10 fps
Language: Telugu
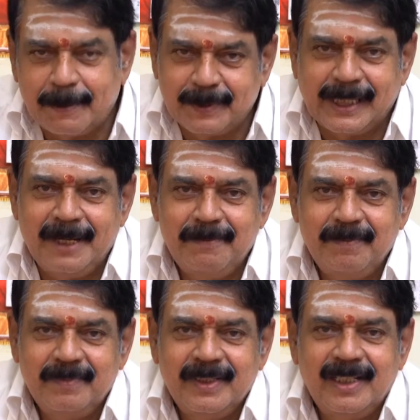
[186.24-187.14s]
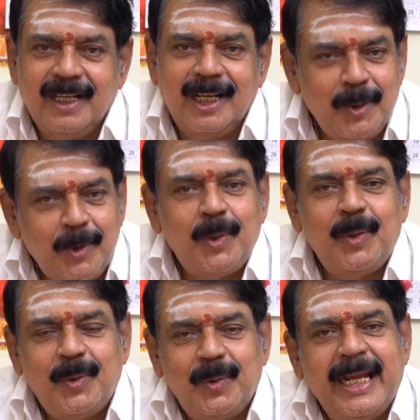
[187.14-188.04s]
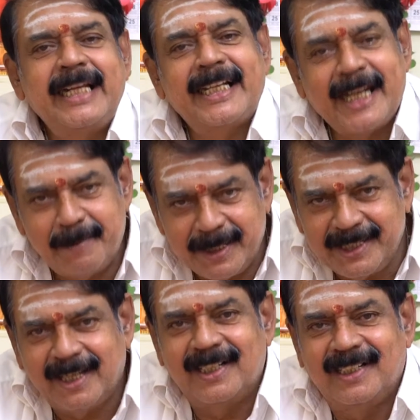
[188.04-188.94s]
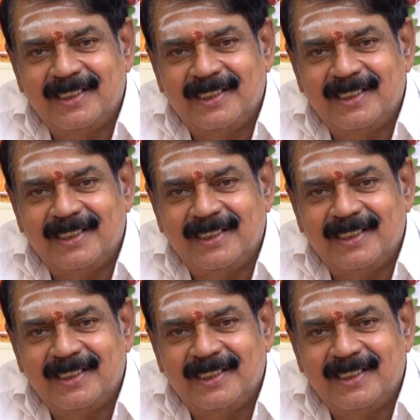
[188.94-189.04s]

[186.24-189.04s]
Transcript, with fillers: సబ్స్క్రైబ్ లియో ఎంటర్టైన్మెంట్ ఛానల్